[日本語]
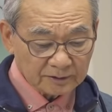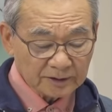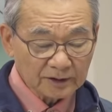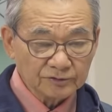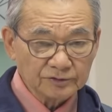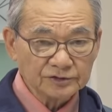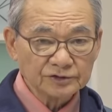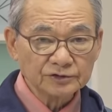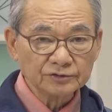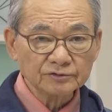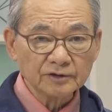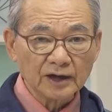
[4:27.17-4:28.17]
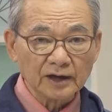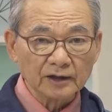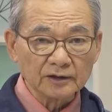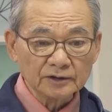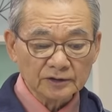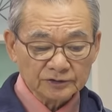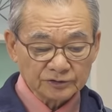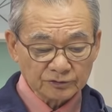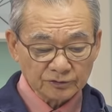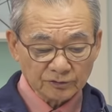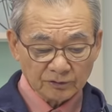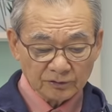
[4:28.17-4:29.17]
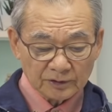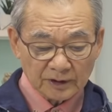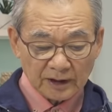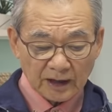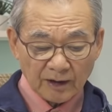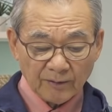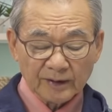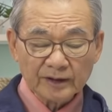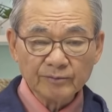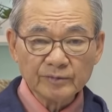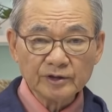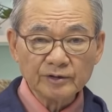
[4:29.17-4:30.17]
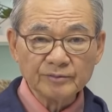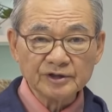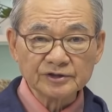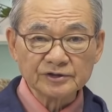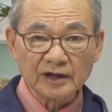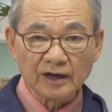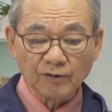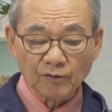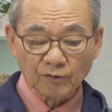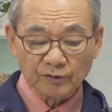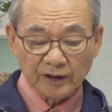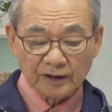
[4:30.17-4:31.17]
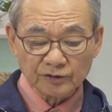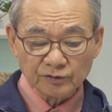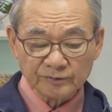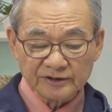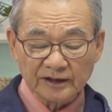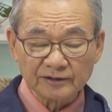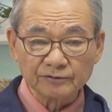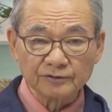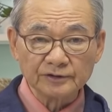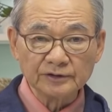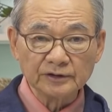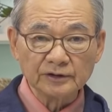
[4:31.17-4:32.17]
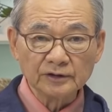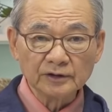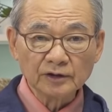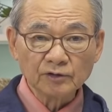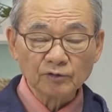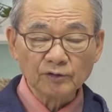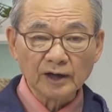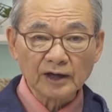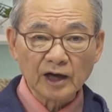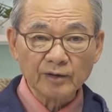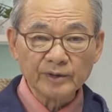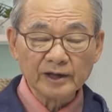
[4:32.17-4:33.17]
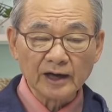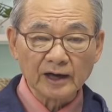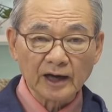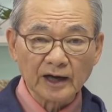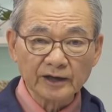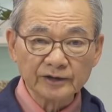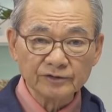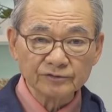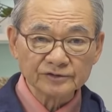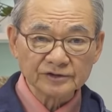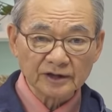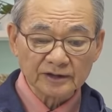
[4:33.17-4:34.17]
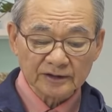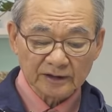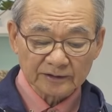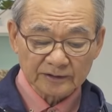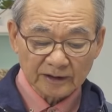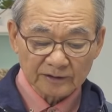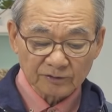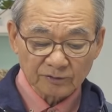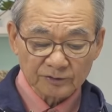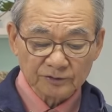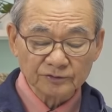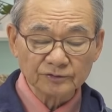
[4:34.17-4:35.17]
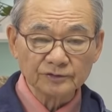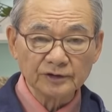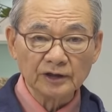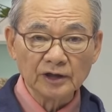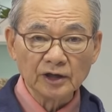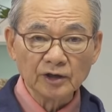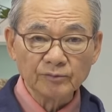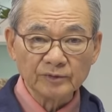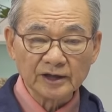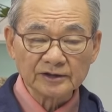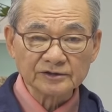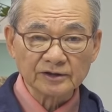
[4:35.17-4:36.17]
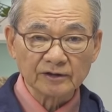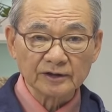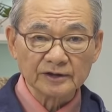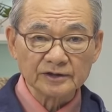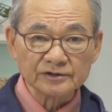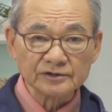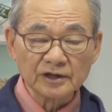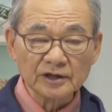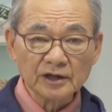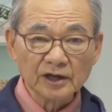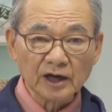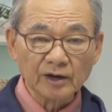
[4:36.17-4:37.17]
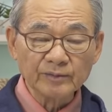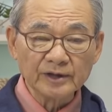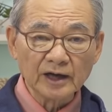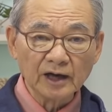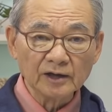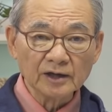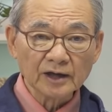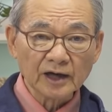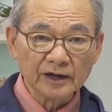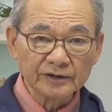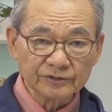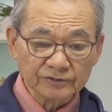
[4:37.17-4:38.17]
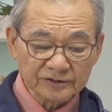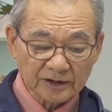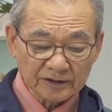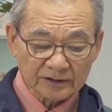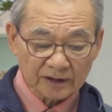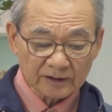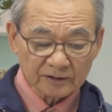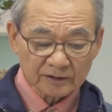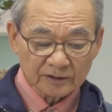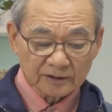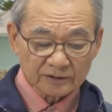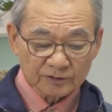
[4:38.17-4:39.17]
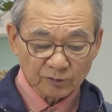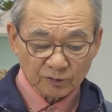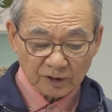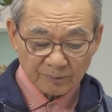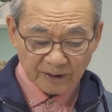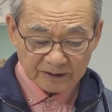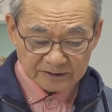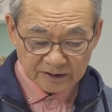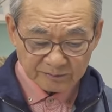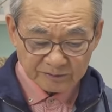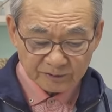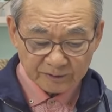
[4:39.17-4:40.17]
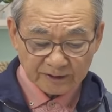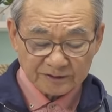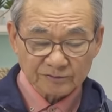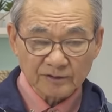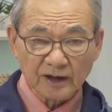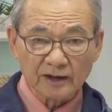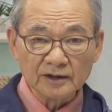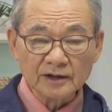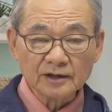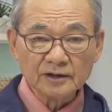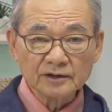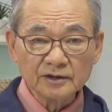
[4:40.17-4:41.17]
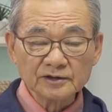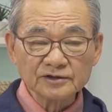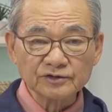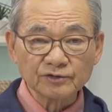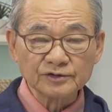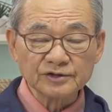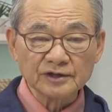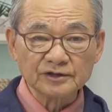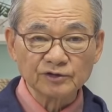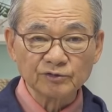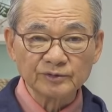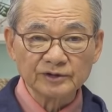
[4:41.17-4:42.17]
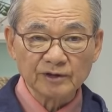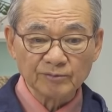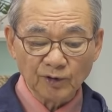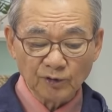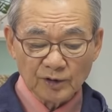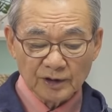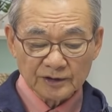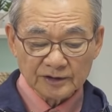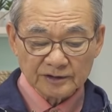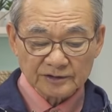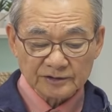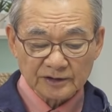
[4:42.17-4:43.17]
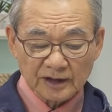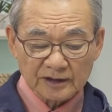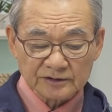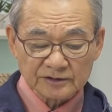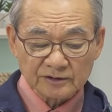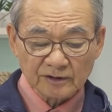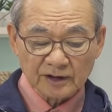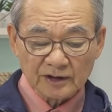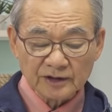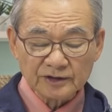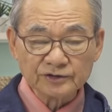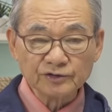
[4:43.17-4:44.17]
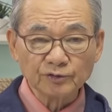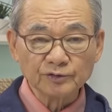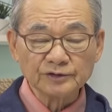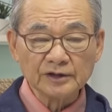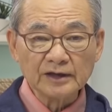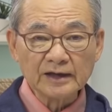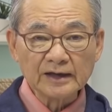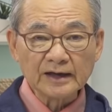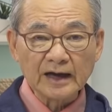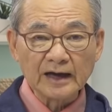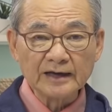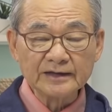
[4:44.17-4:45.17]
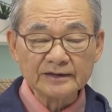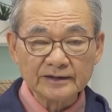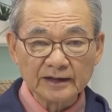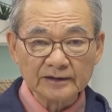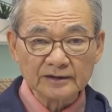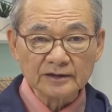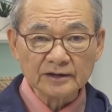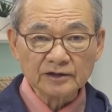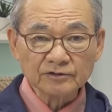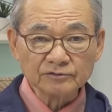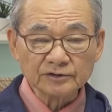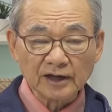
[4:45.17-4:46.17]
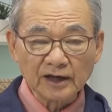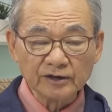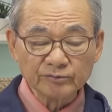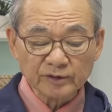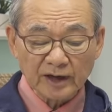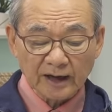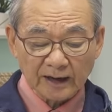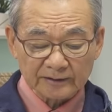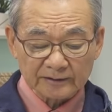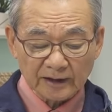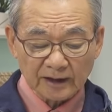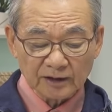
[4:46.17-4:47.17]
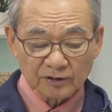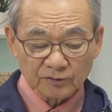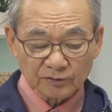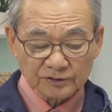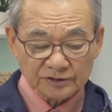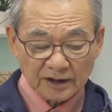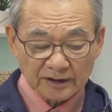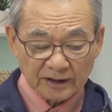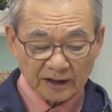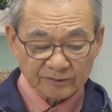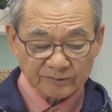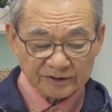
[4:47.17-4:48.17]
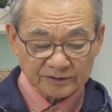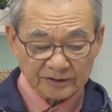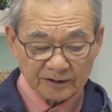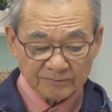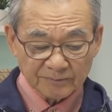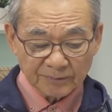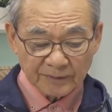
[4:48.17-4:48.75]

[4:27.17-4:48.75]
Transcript: で、群衆はその憐れみに満ちた行いを見たときに、これは神が介入されたんだというふうに見なしたわけですね。神が介入された。ところがパリサイ人たちはイエスの奇跡を見ても、イエスに関しては非常に懐疑的、疑い深かった。この違いがありますね。